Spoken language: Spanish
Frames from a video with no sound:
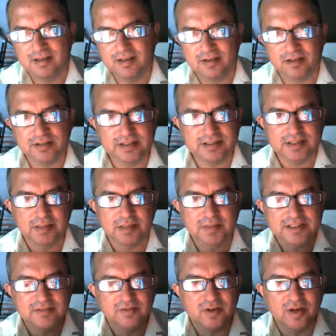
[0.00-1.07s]
con
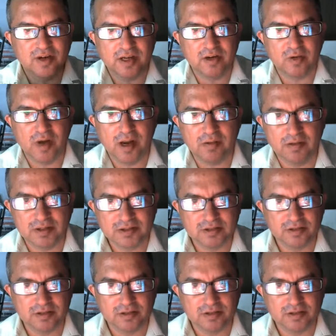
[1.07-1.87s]
sistemas de enfoque nuevos,